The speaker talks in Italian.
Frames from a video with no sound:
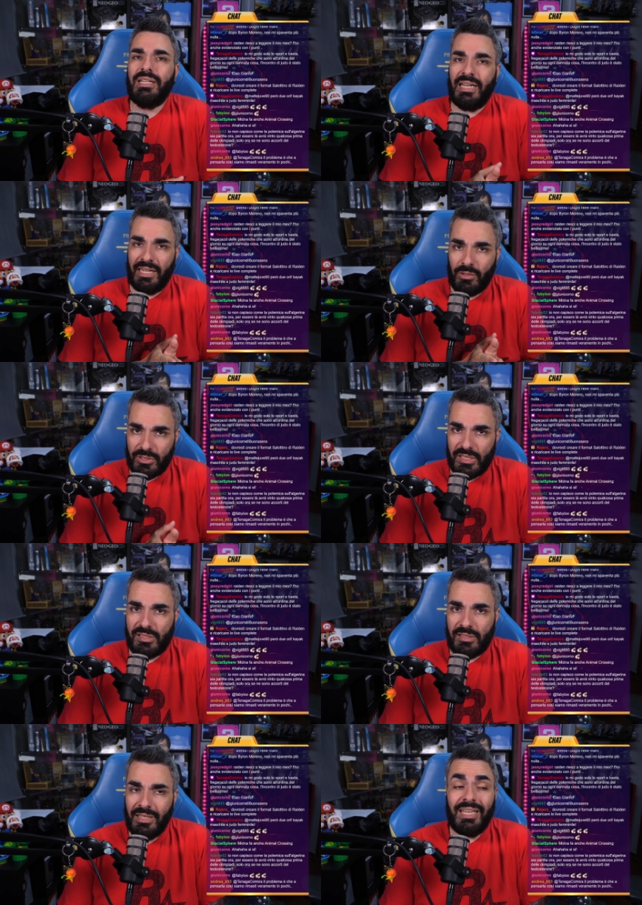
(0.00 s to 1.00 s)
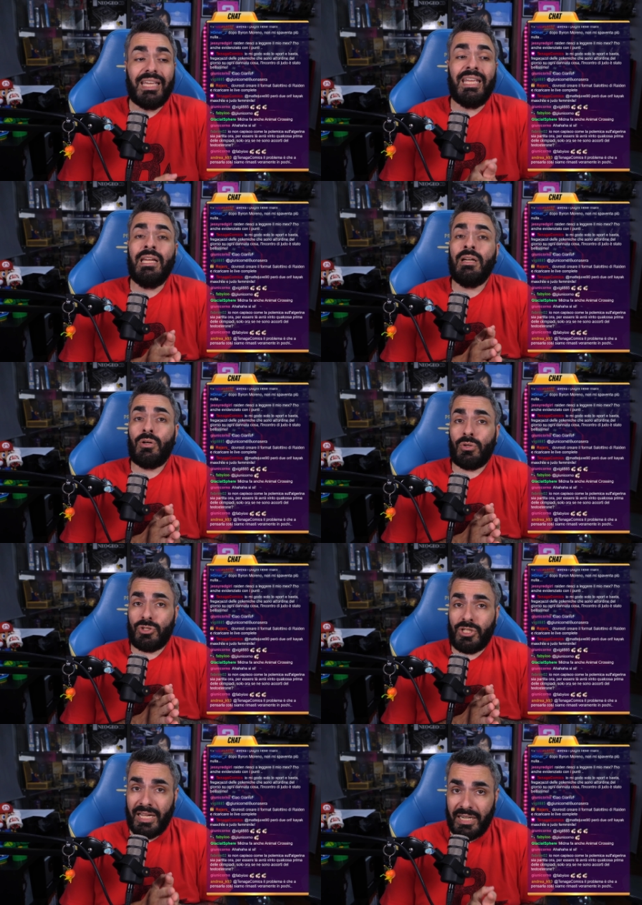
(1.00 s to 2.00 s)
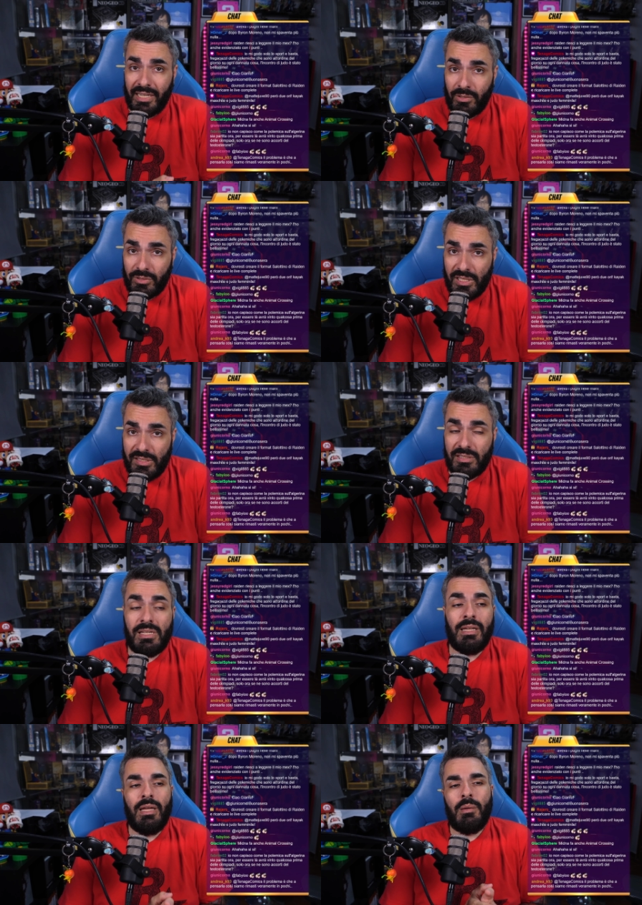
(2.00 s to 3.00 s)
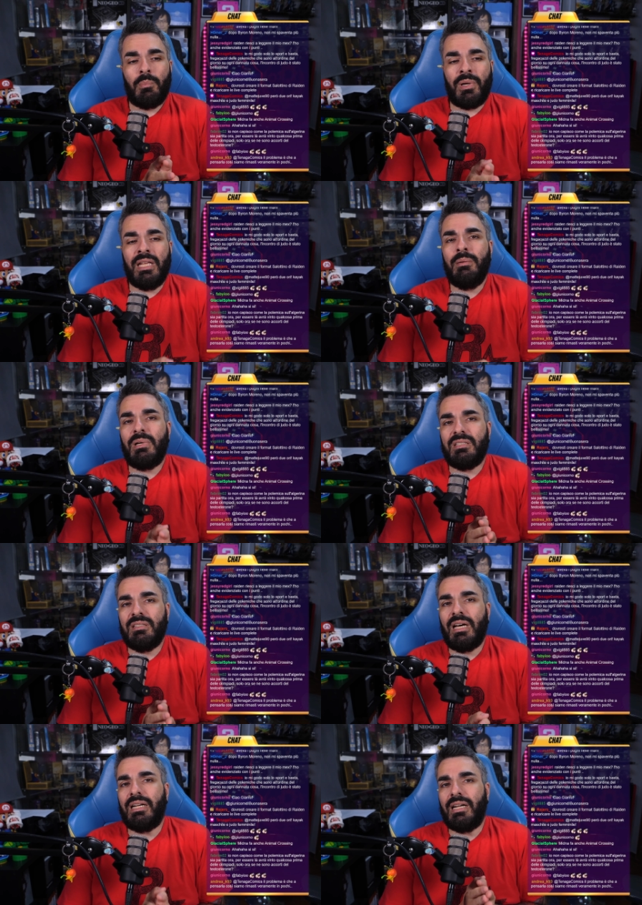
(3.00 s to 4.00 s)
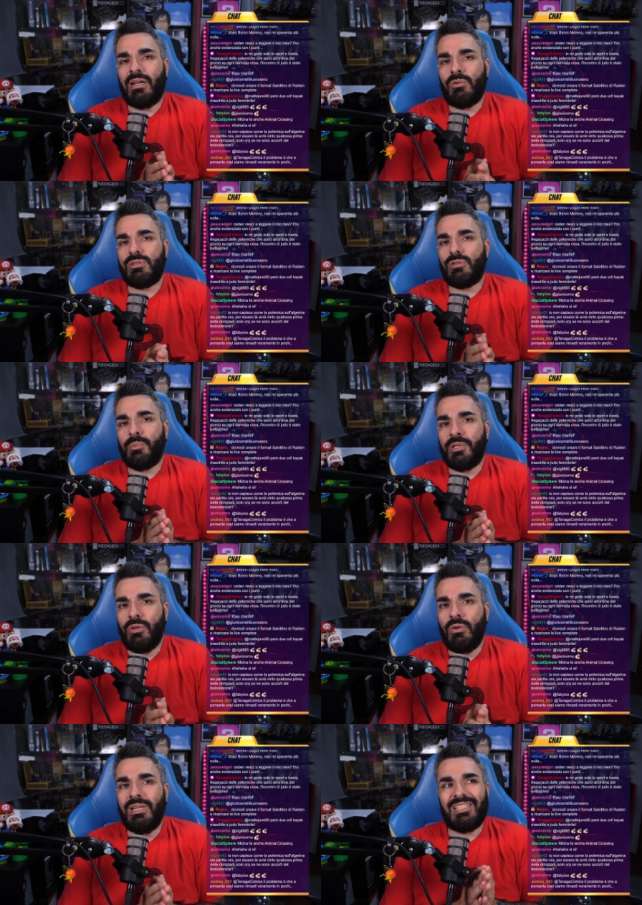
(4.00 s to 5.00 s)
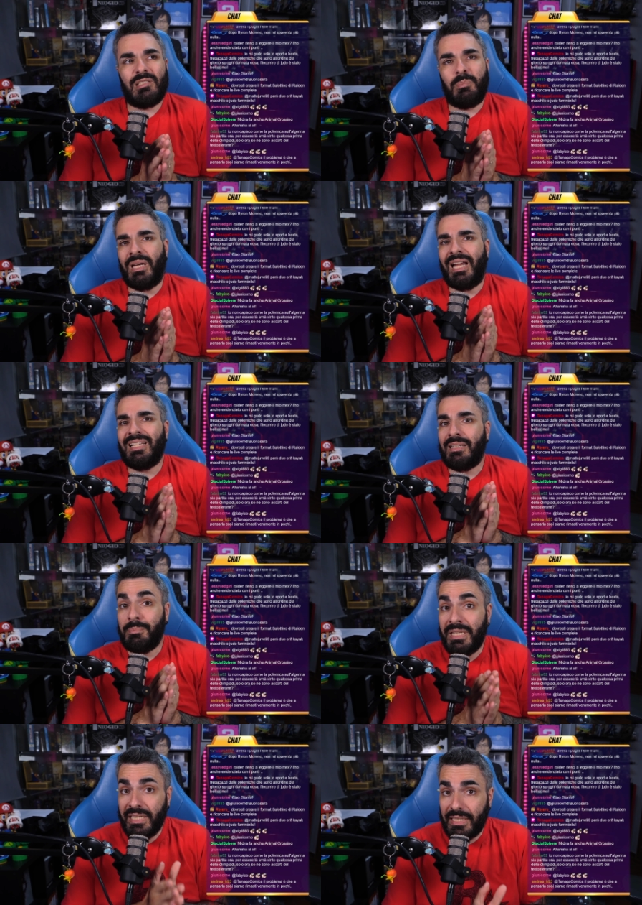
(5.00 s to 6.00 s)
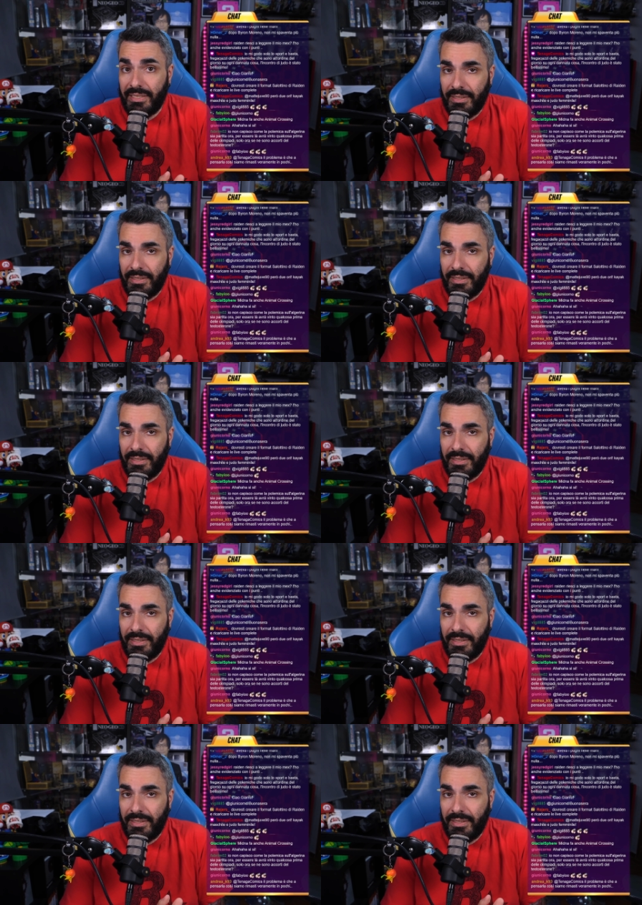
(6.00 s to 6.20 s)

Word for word: delle notizie, incrociare le notizie prima di dare la nostra opinione sparata a mille.